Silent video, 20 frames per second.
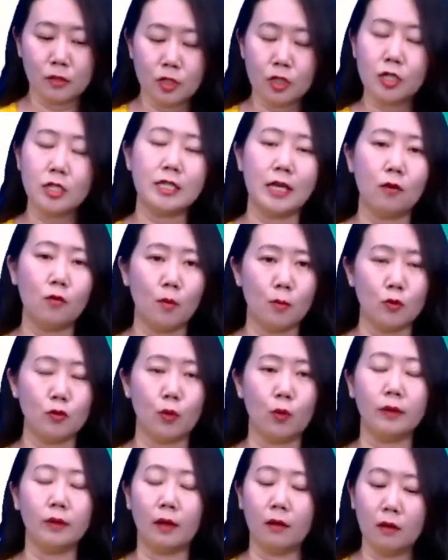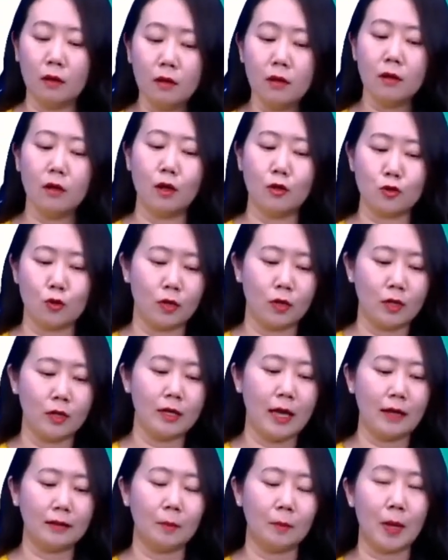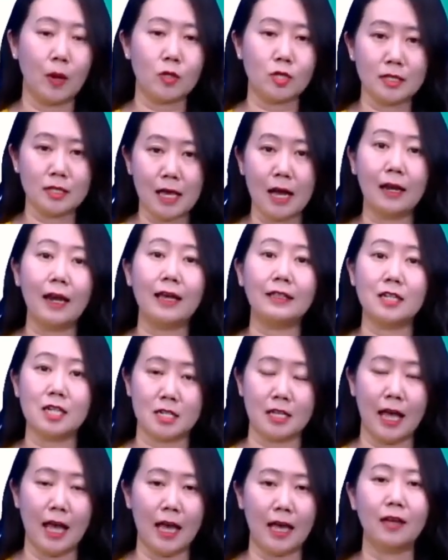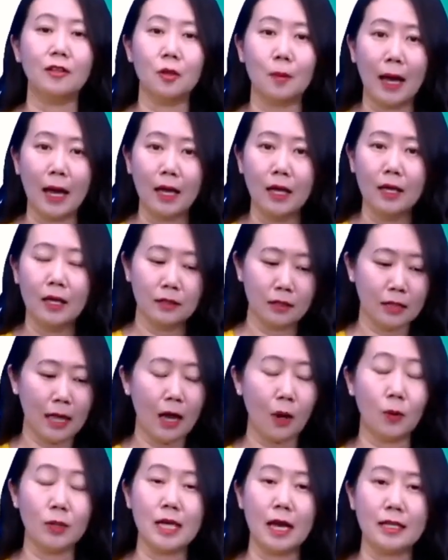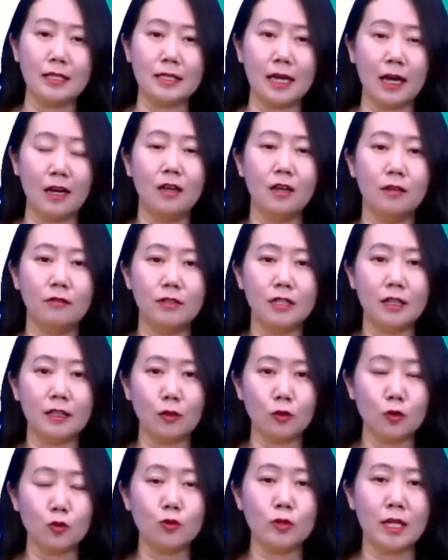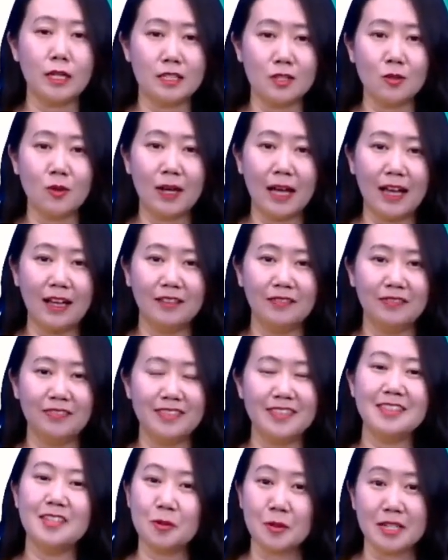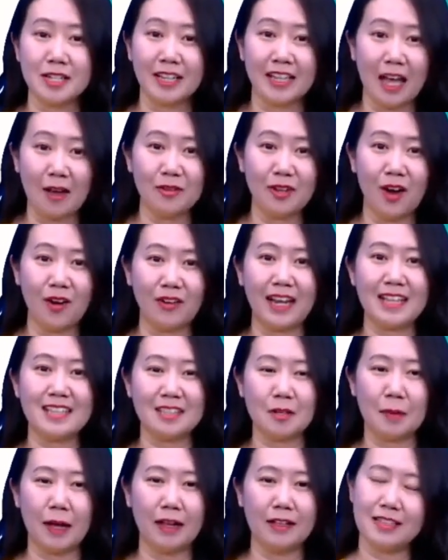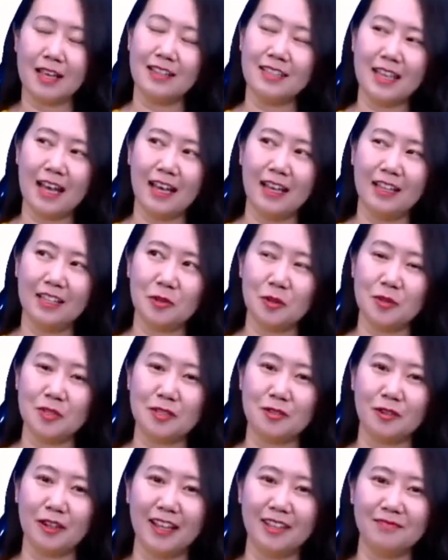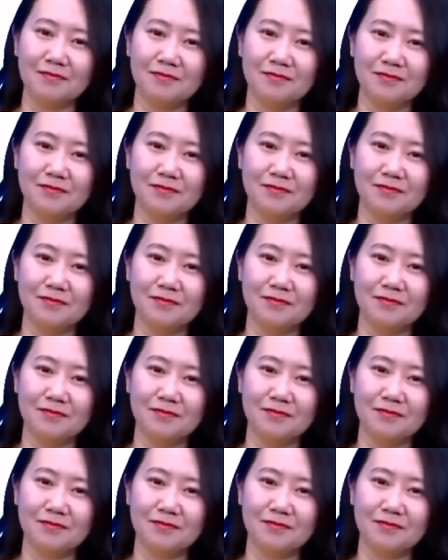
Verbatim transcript: 之前我们学过的各种各样的表示将来的时态，对吧？那大家回想一下，文章当中出现了几种啊？其实我之前给大家预告过，还记得吗？想一想，一共有几种了？